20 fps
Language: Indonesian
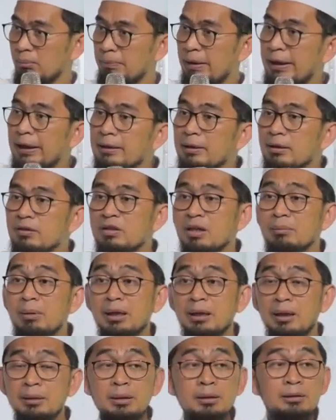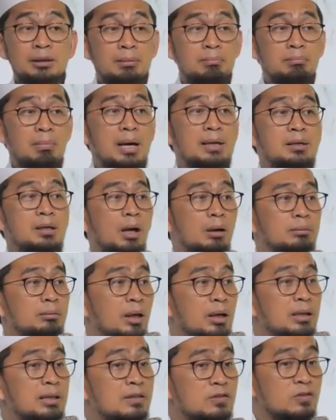Pengen kesabaran ditambah, Ya
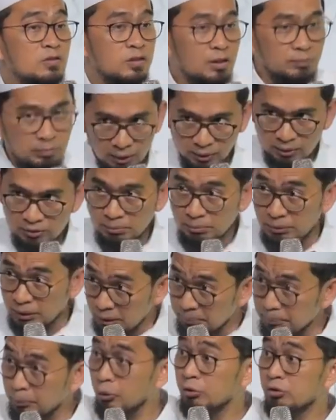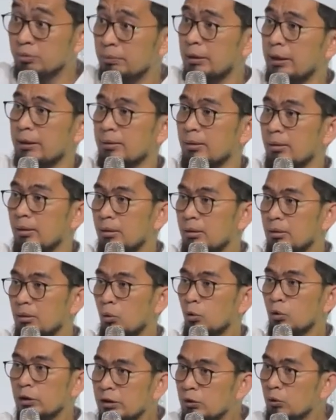Allah, Ya Sabar. 99.
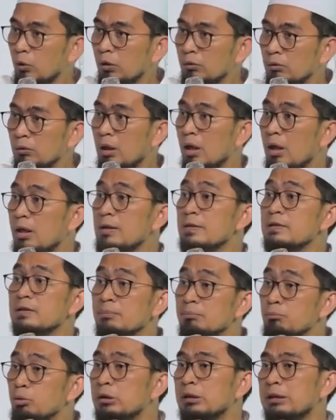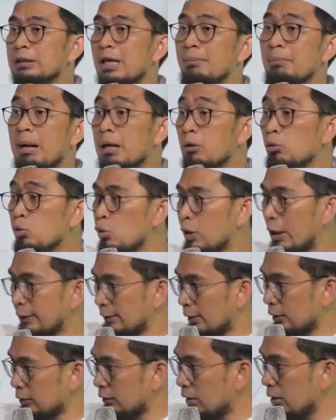Kulid Allah, sebut namaku,
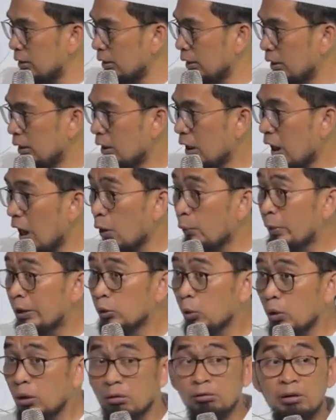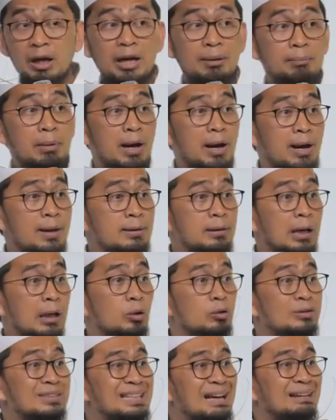kata Allah. Awid rahman
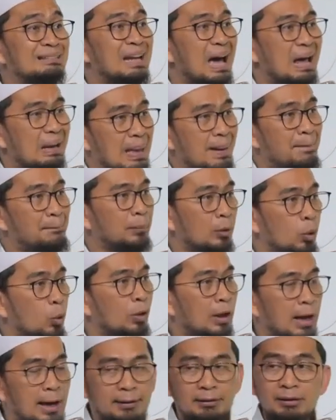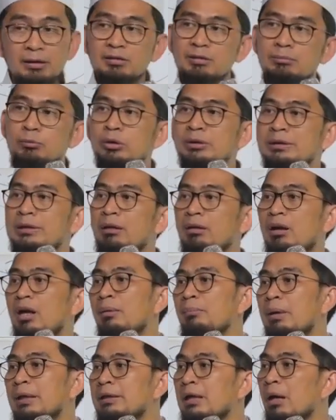kalau sedang dalam lukanya sebut ya
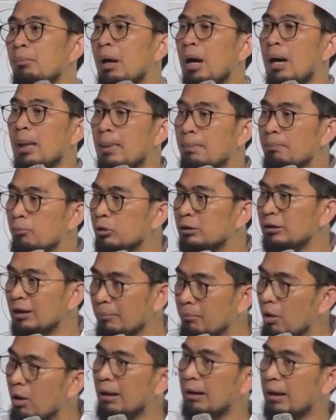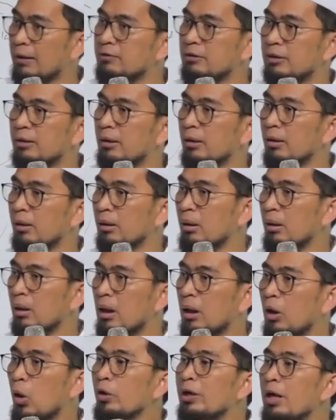Rahman yang maha lembut, yang maha kasih.
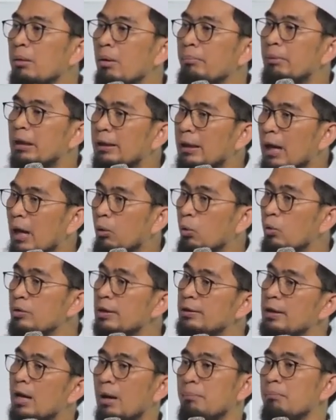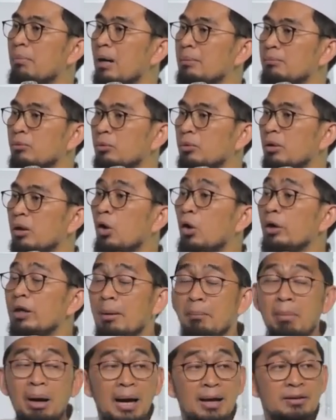Engkau yang memilih aku jadi hambamu. Engkau
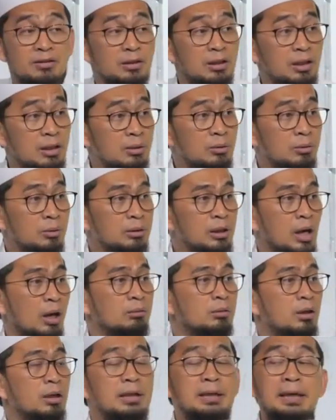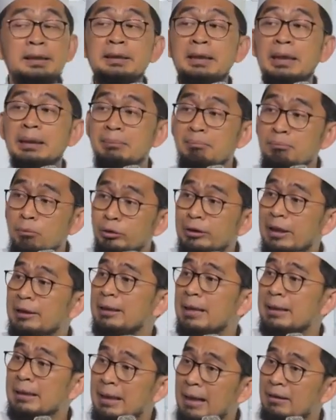yang mengasihiku. Ya Allah dengan kelembutan
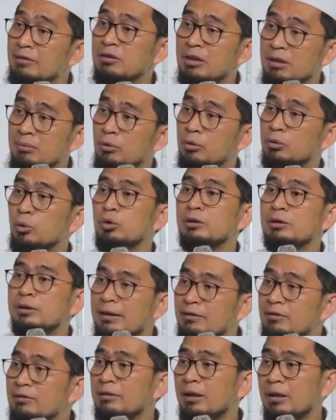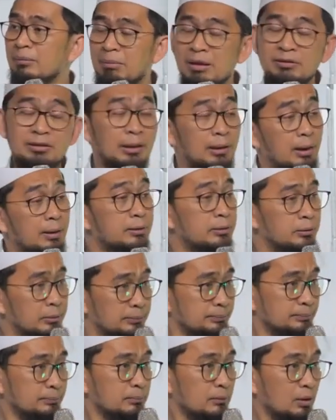dan kasihmu tuntaskan masalahku.
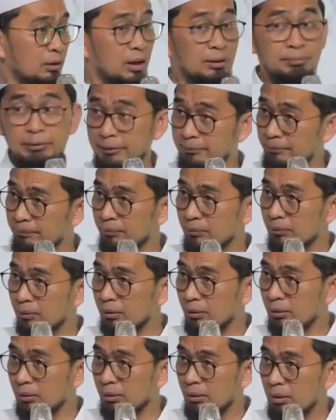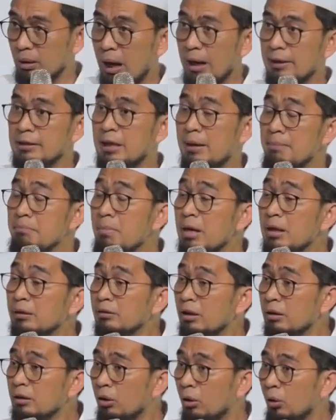Rahman. Ayamma
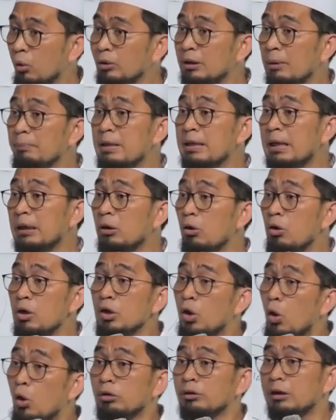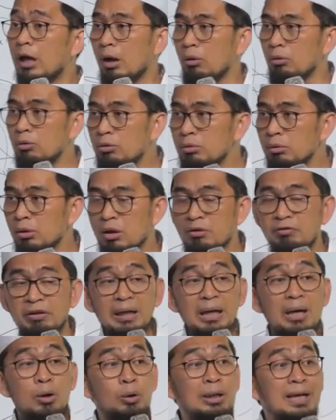tad'u tapi kalau engkau tahu
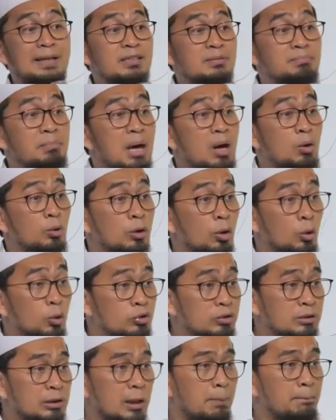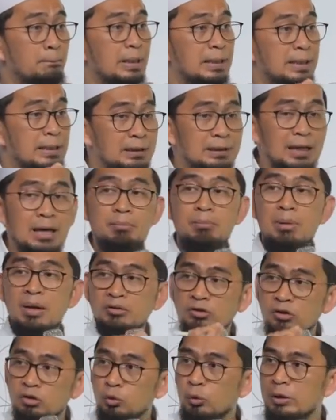falahul asmaul husna. Pilih nama
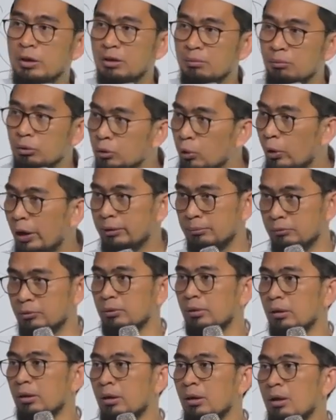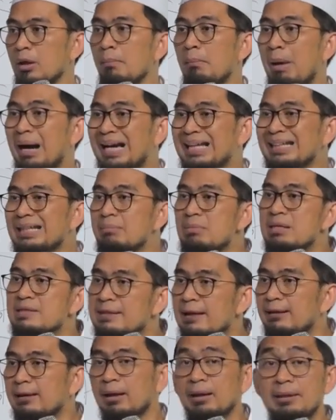sesuai kebutuhanmu. Maka Nabi
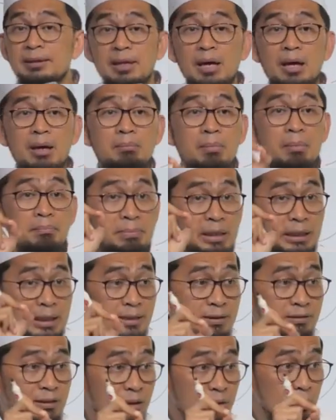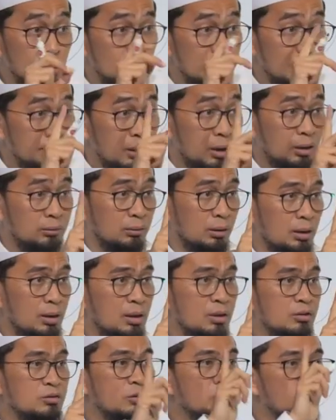Zakaria memilih satu nama
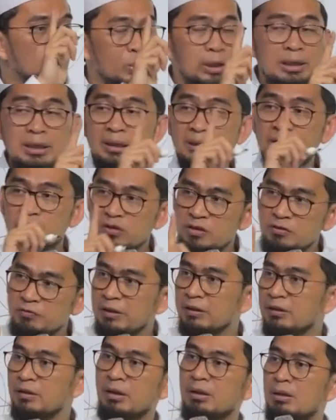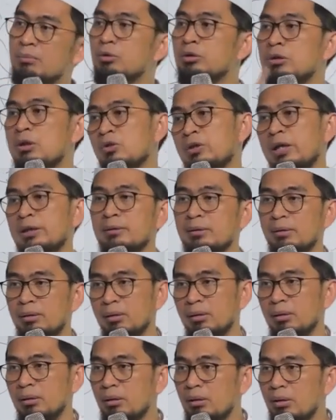Allah sesuai dengan sifat yang dibutuhkan.
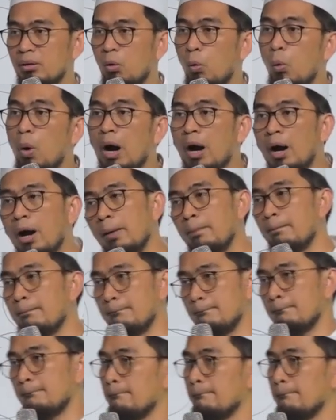Wahab.